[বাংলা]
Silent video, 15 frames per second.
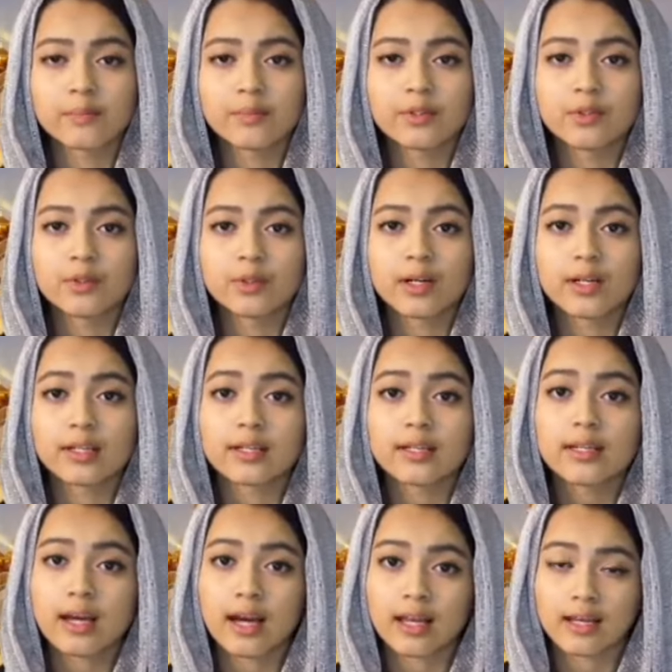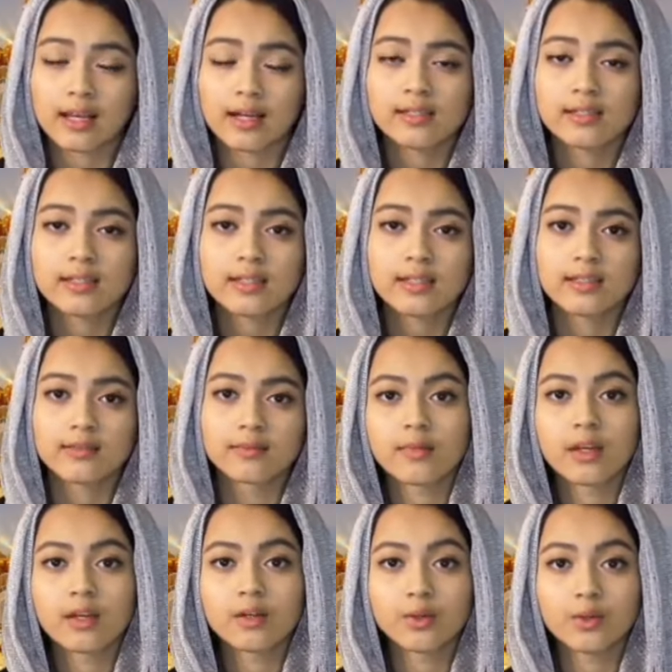আপনার দোকানে কি আল্লাহ আছে
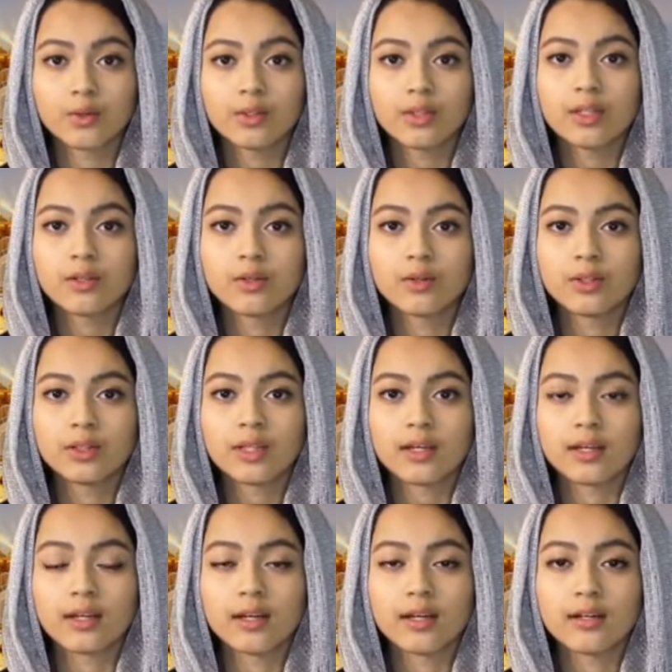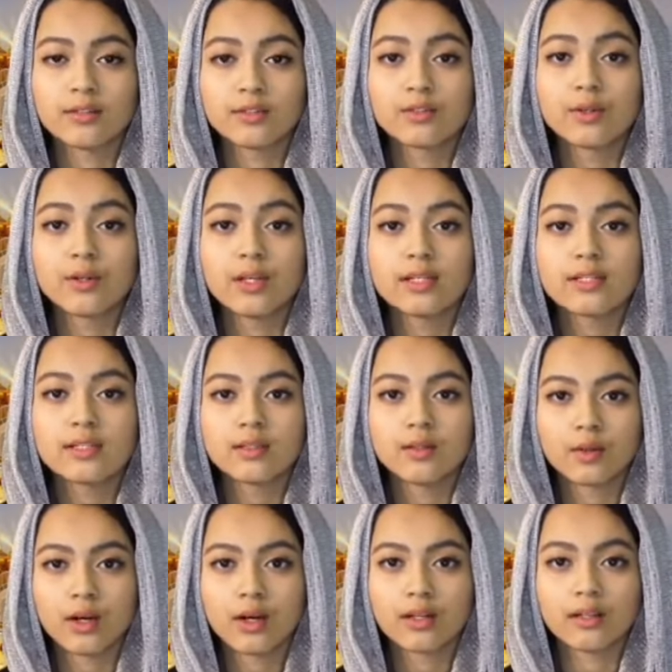ঘুরতে ঘুরতে চল্লিশটা
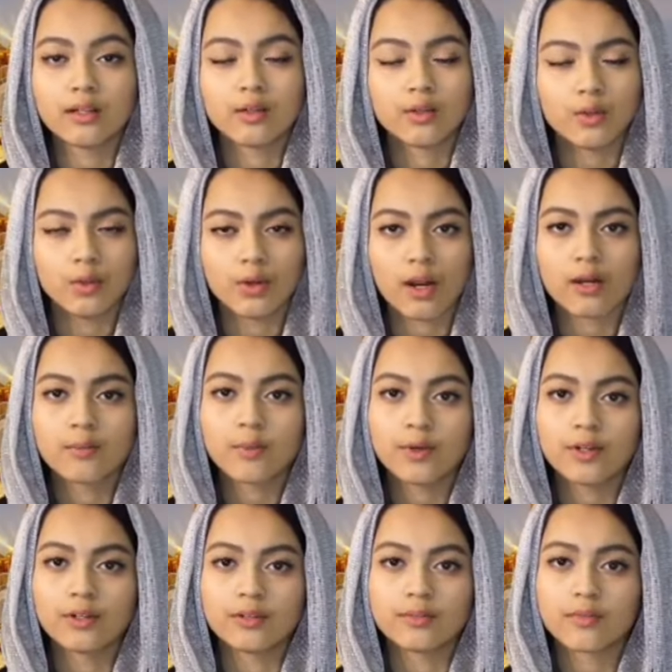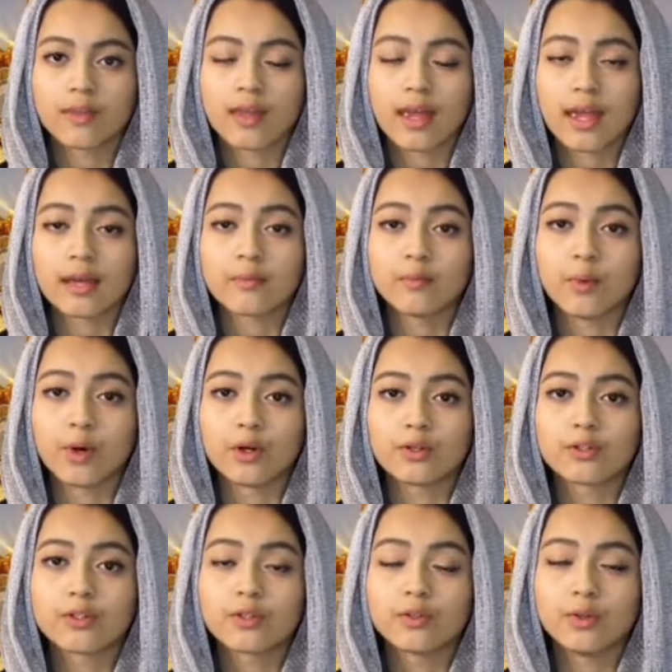দোকান ঘোরার পর এক
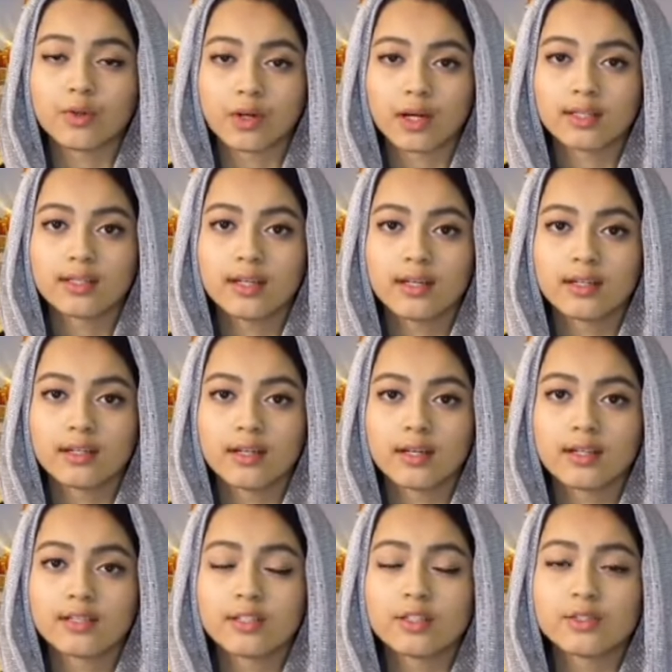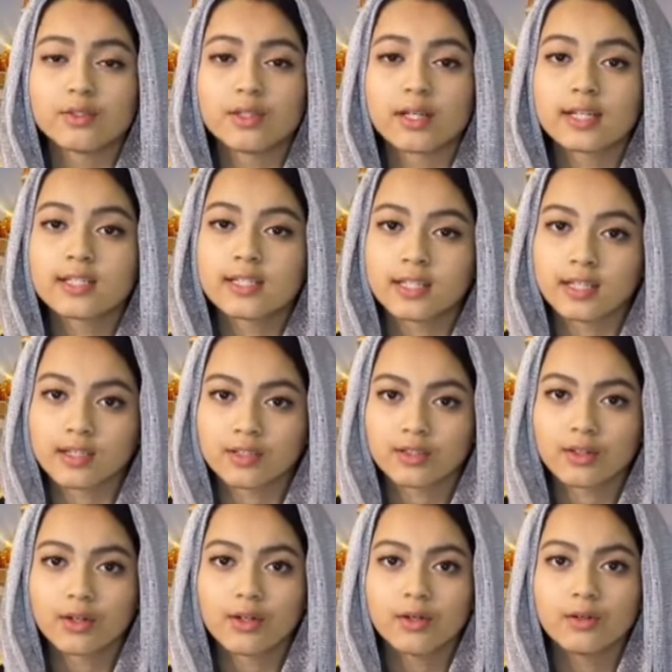বয়স্ক দোকানদার শিশুটাকে জিজ্ঞেস
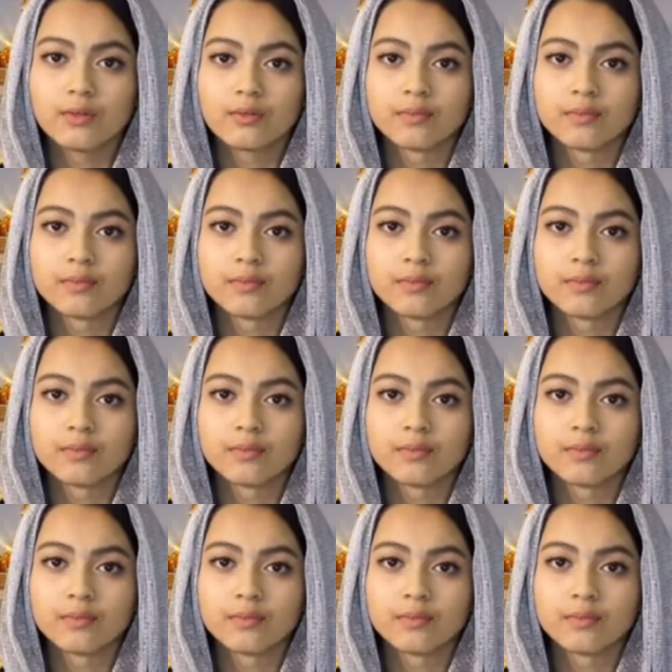করল